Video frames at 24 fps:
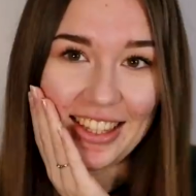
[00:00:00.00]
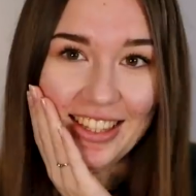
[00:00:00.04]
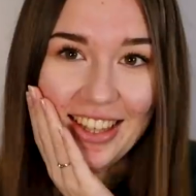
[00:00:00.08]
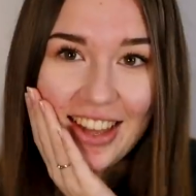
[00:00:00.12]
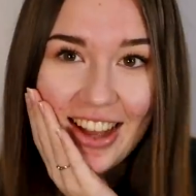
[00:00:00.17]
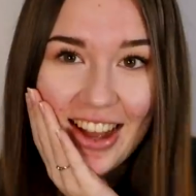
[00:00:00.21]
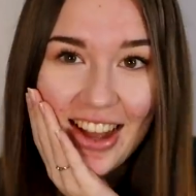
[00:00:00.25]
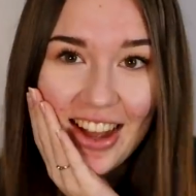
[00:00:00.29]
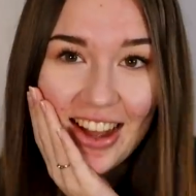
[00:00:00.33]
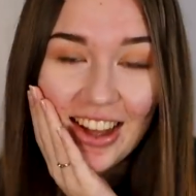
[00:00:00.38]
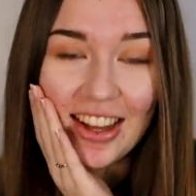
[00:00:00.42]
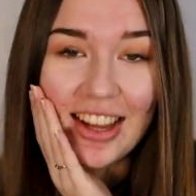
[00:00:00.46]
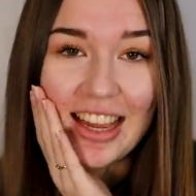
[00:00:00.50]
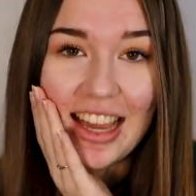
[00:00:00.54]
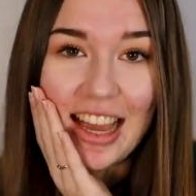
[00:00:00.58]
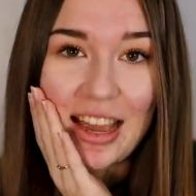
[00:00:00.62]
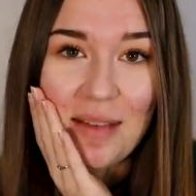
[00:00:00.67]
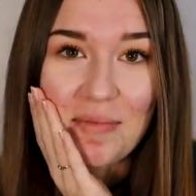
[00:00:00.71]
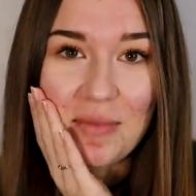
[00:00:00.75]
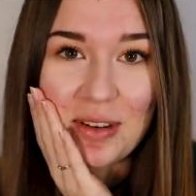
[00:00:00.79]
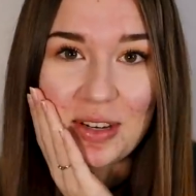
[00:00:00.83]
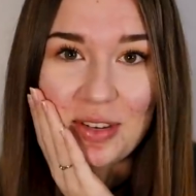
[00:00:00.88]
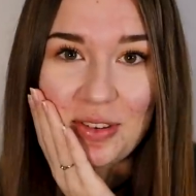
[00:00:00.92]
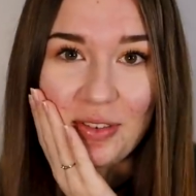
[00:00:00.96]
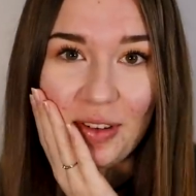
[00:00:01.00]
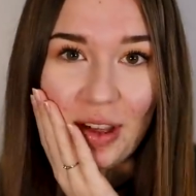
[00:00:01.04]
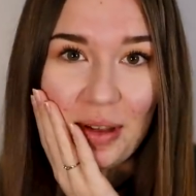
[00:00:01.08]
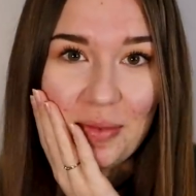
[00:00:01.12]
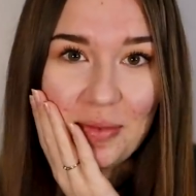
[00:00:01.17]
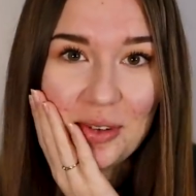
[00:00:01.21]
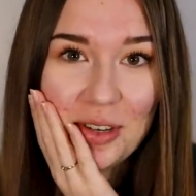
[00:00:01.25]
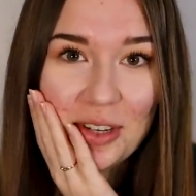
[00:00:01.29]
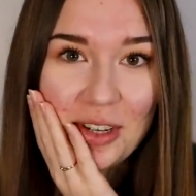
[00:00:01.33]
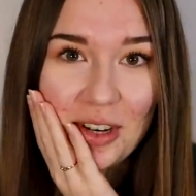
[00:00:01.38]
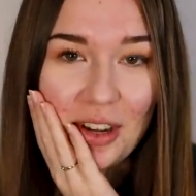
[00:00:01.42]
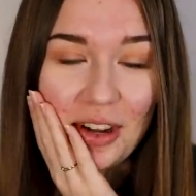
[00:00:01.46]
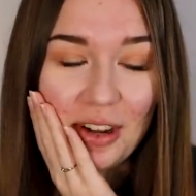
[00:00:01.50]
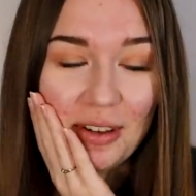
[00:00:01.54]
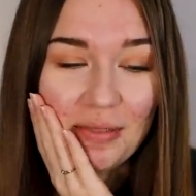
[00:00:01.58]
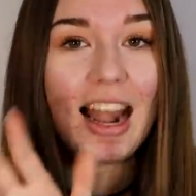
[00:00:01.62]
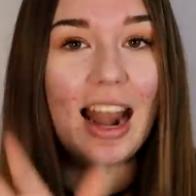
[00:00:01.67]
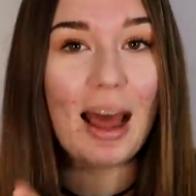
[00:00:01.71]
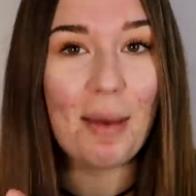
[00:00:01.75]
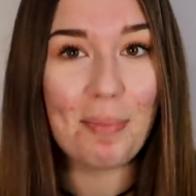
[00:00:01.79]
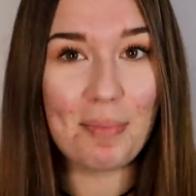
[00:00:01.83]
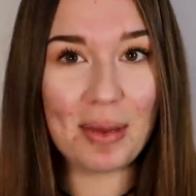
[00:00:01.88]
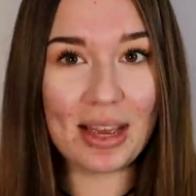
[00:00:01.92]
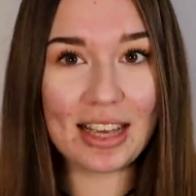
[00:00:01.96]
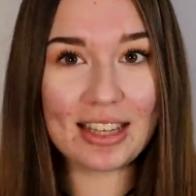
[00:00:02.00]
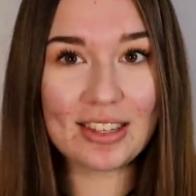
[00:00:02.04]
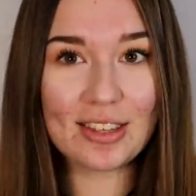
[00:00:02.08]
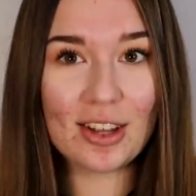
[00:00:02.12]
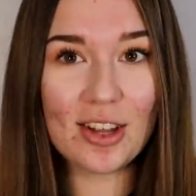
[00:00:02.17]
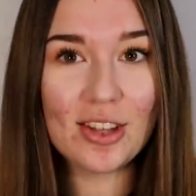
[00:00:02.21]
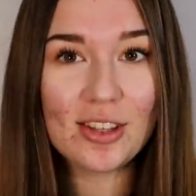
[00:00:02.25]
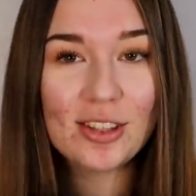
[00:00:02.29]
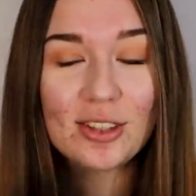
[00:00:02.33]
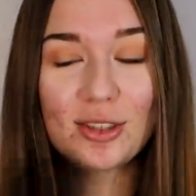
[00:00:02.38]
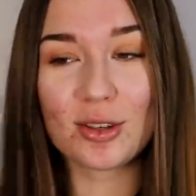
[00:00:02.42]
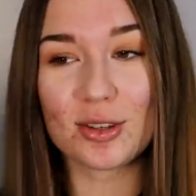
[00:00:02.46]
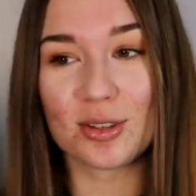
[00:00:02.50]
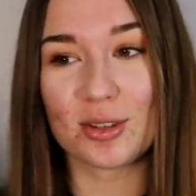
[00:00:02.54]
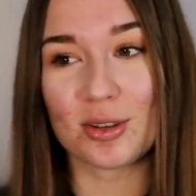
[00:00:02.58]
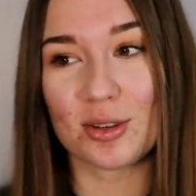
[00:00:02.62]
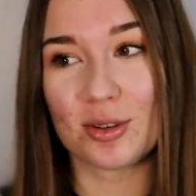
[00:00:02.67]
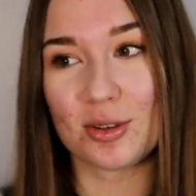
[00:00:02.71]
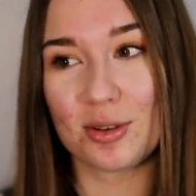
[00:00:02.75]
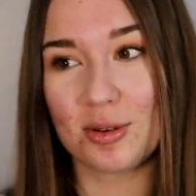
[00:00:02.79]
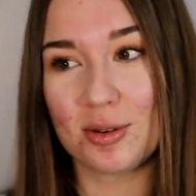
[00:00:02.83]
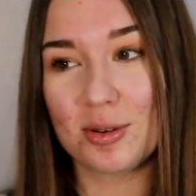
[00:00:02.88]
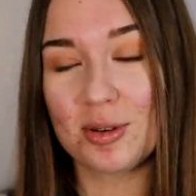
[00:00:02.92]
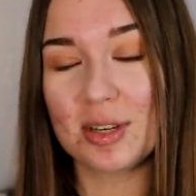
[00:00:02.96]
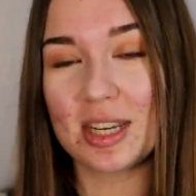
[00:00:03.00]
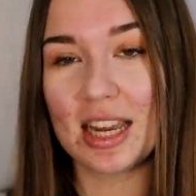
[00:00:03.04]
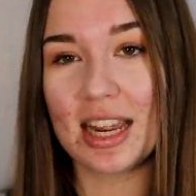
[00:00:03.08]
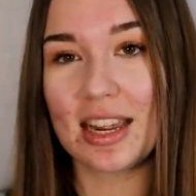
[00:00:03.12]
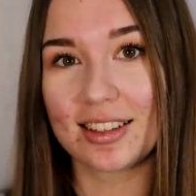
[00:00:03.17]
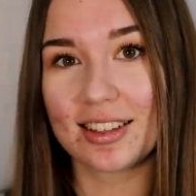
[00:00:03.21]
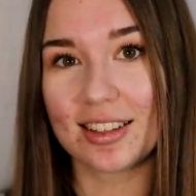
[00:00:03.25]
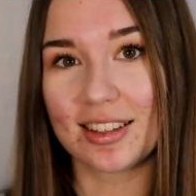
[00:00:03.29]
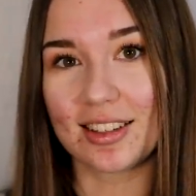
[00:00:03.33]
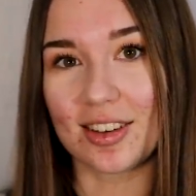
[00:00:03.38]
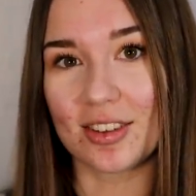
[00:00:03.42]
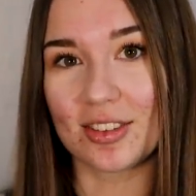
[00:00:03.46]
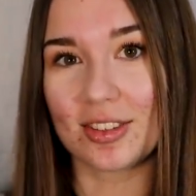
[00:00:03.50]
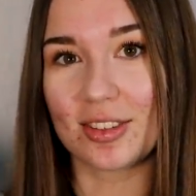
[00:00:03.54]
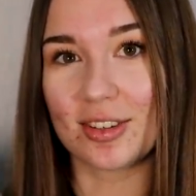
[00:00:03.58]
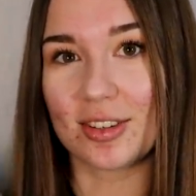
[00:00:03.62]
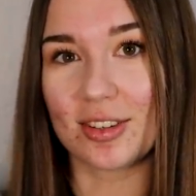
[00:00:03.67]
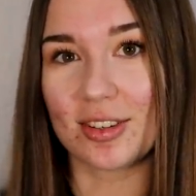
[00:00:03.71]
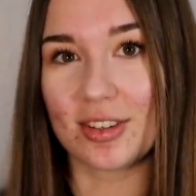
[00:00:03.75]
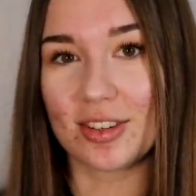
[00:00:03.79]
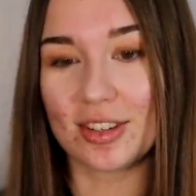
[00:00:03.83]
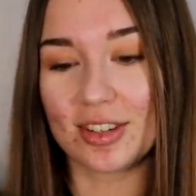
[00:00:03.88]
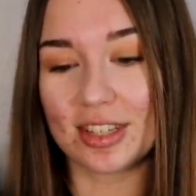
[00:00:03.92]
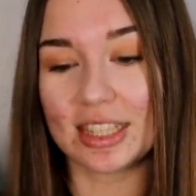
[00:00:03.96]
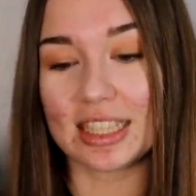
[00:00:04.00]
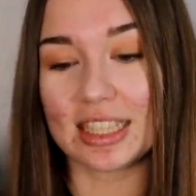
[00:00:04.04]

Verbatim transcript: Tard Mais je suis vraiment genre la personne que je jugeais quand euh,